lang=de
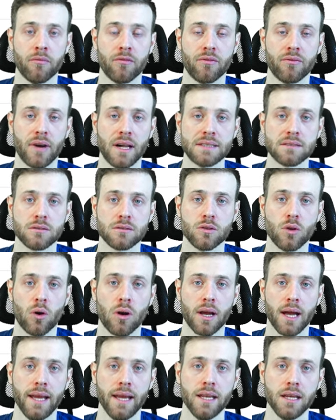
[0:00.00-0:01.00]
Falls du noch
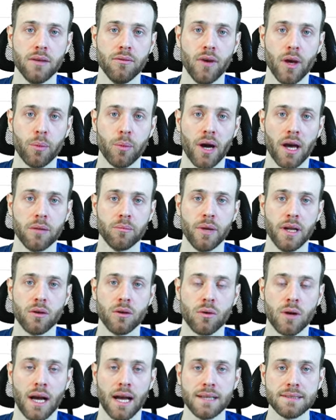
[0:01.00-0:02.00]
keine
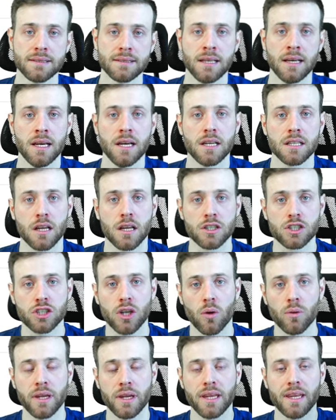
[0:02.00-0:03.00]
Gewerbeanmeldung hast, dann
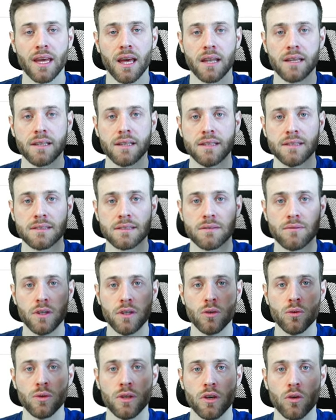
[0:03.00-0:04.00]
schau dir gerne dieses
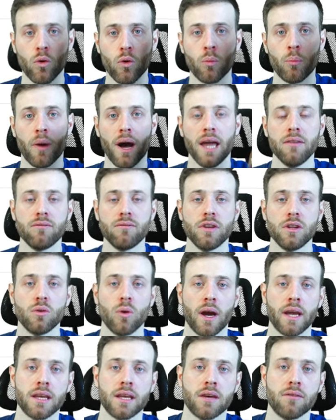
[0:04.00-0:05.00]
Video hier oben an, wie du
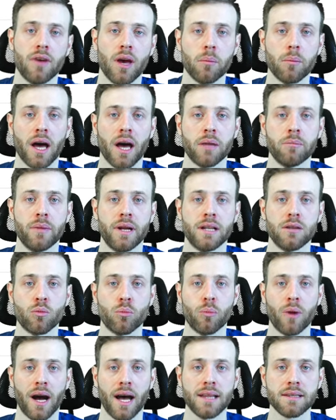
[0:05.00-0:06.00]
eine Gewerbeanmeldung
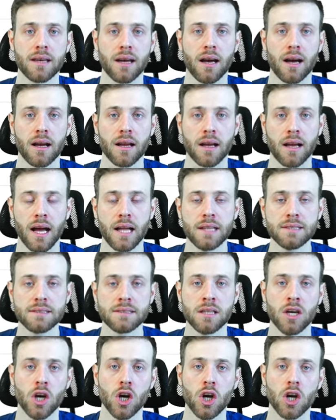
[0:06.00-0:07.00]
beantragen kannst,
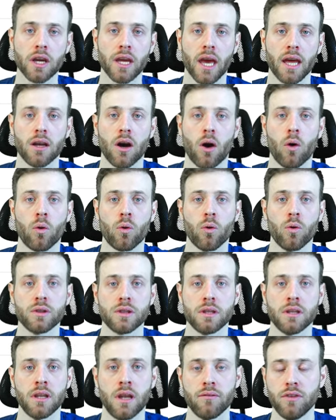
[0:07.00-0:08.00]
gerne auch unten
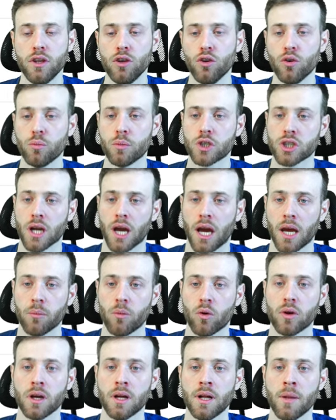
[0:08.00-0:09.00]
in der
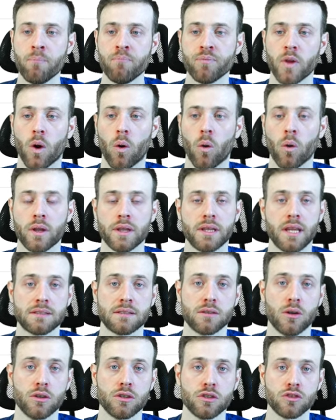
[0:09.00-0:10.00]
Videobeschreibung und das
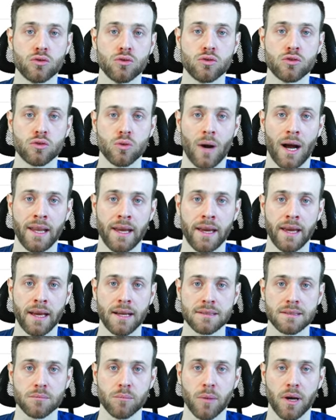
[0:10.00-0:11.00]
solltest du
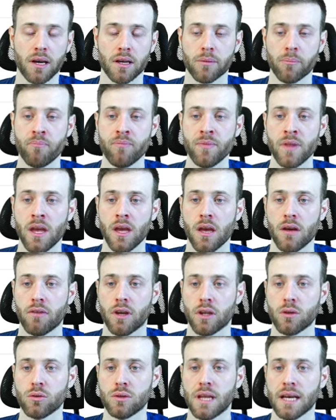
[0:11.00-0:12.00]
zuallererst machen. Wenn
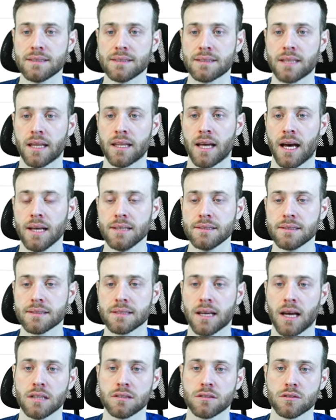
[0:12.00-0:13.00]
du das dann hast,
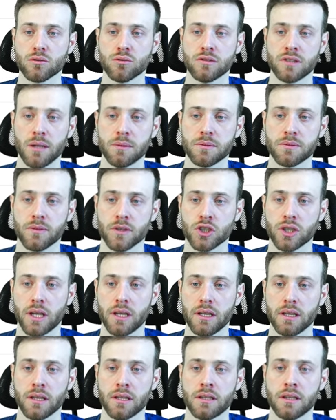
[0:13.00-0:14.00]
kannst du
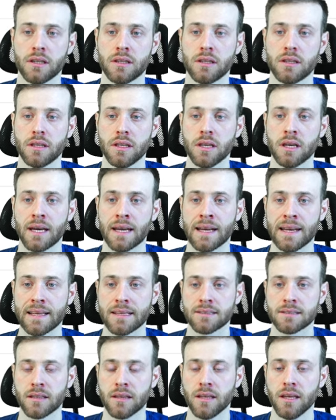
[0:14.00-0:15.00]
selbstverständlich dich hier
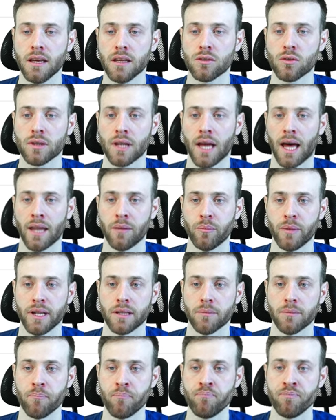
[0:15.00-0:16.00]
registrieren und
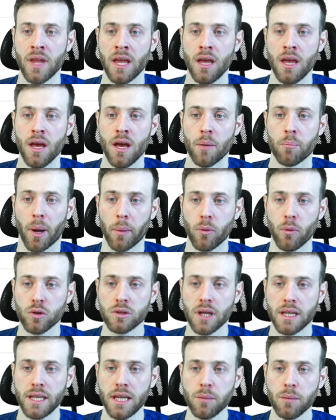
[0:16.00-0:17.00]
anmelden. Beim
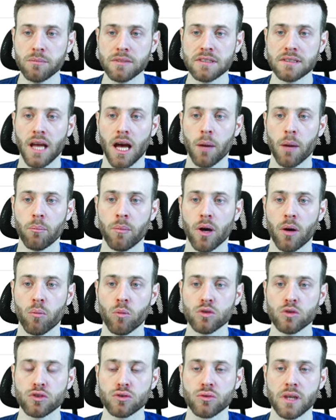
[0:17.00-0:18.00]
Unternehmensnamen
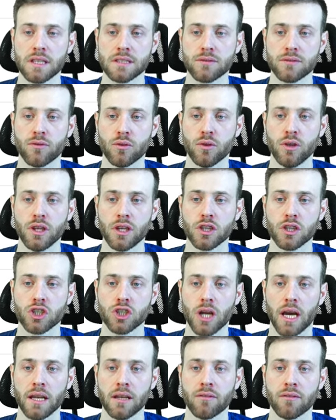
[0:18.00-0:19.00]
musst du jetzt für dich
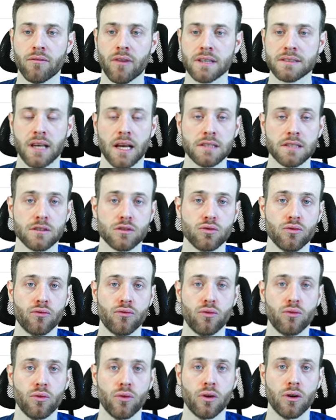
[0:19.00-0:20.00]
entscheiden, was hast du
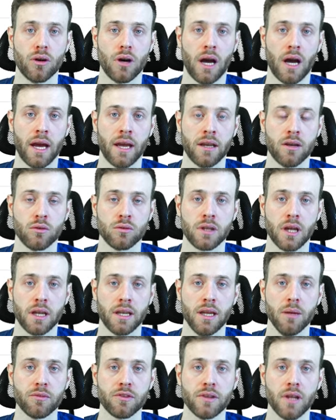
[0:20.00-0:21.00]
für einen
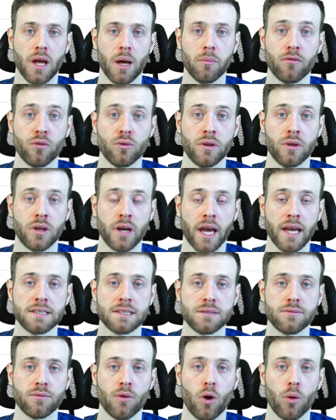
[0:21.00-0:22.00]
Unternehmensnamen, für eine
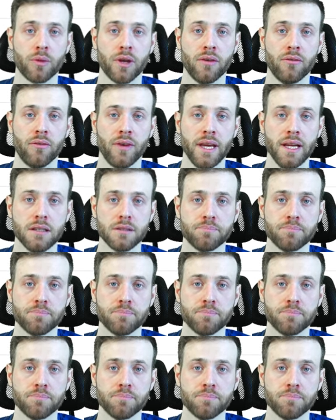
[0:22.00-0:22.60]
Rechtsform gewählt.